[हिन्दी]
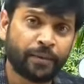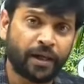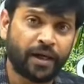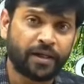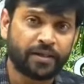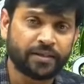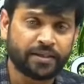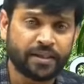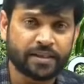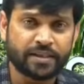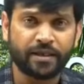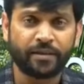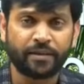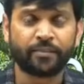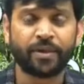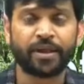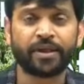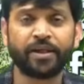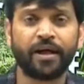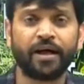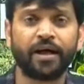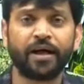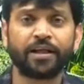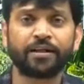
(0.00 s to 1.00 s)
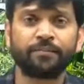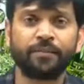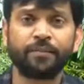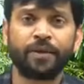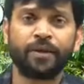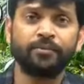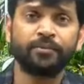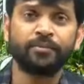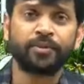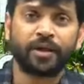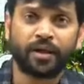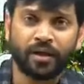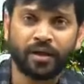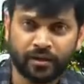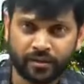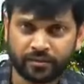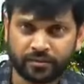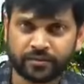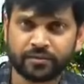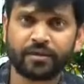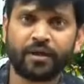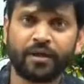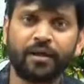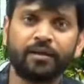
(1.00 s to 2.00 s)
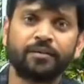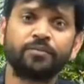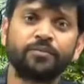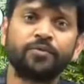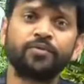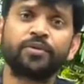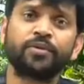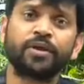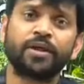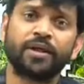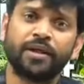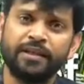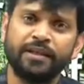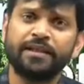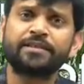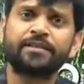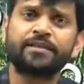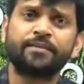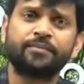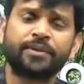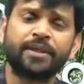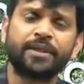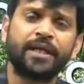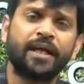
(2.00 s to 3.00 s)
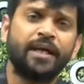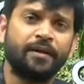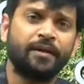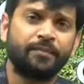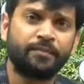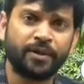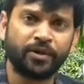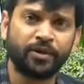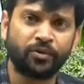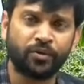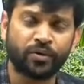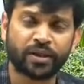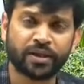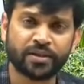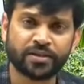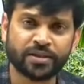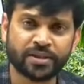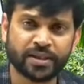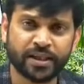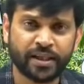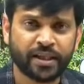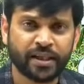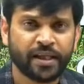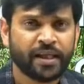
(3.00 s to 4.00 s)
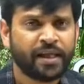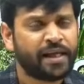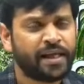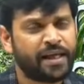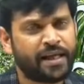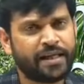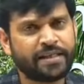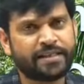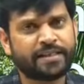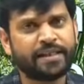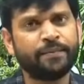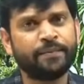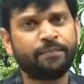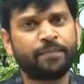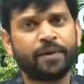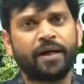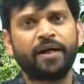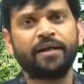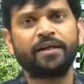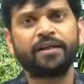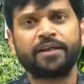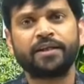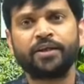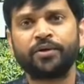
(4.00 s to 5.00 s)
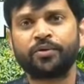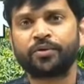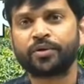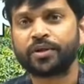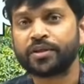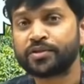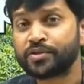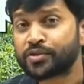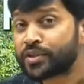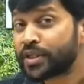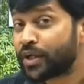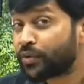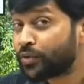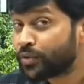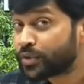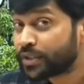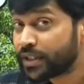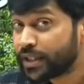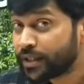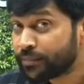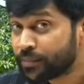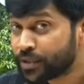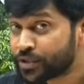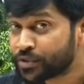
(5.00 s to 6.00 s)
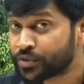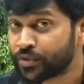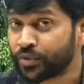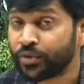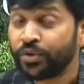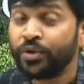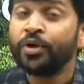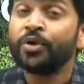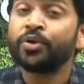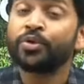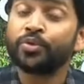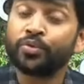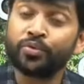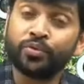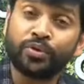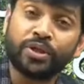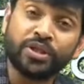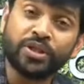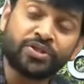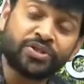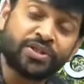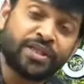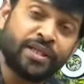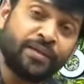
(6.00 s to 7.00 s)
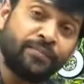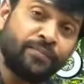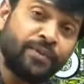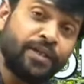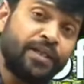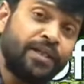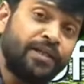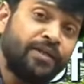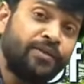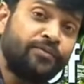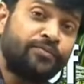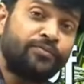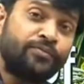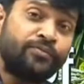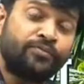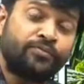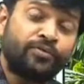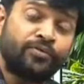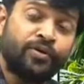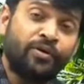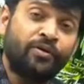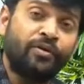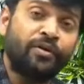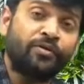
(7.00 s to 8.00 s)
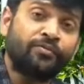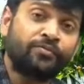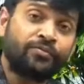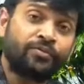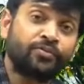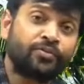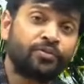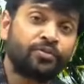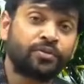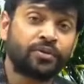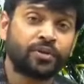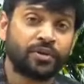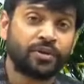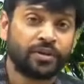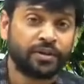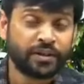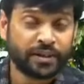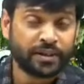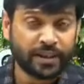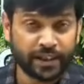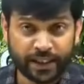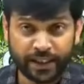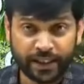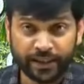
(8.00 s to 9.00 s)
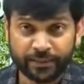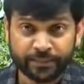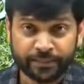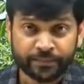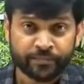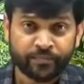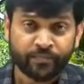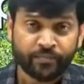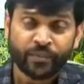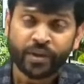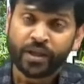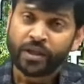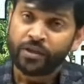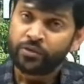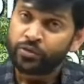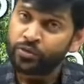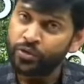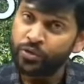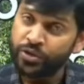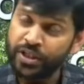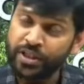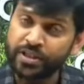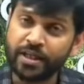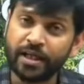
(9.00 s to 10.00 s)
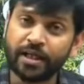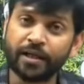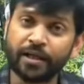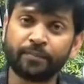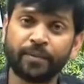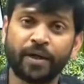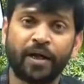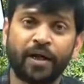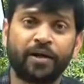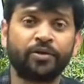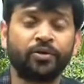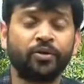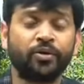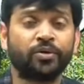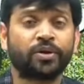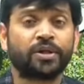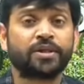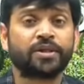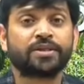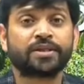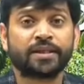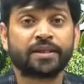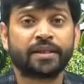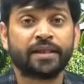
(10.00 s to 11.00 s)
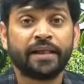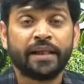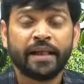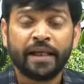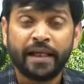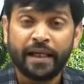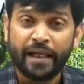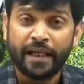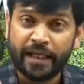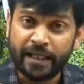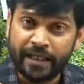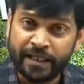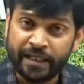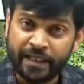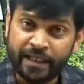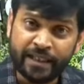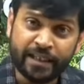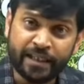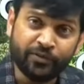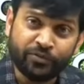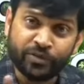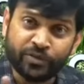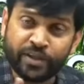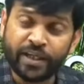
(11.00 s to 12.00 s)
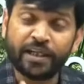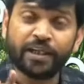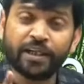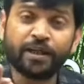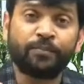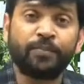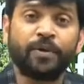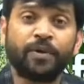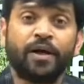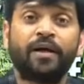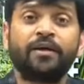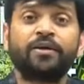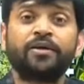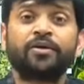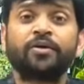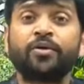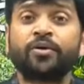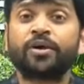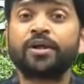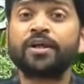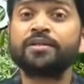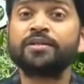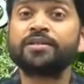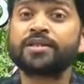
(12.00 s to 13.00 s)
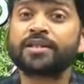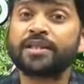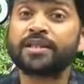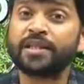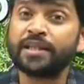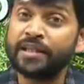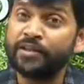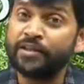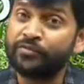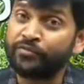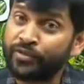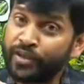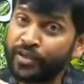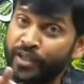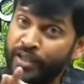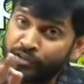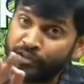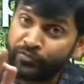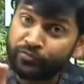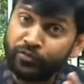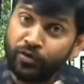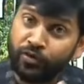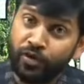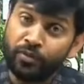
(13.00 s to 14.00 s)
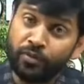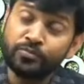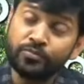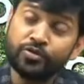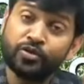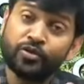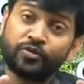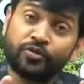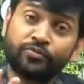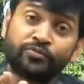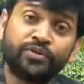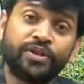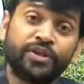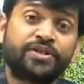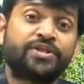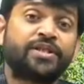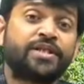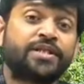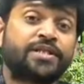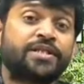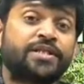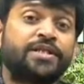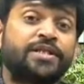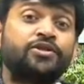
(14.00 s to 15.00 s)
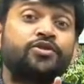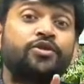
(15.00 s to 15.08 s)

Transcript: जैसे हमारे हाथ पाम नाक कान मुंह गला ये सब क्या है अपने ऑर्गन्स हैं ऐसे ही प्लांट के ऑर्गन्स क्या होते हैं बच्चों रूट स्टेम लीफ फ्लावर फ्रूट ठीक है ना तो ये सारे प्लांट ऑर्गन्स हैं इन्हीं डिफरेंट प्लांट ऑर्गन्स के डिफरेंट फॉर्म्स और फीचर्स की जो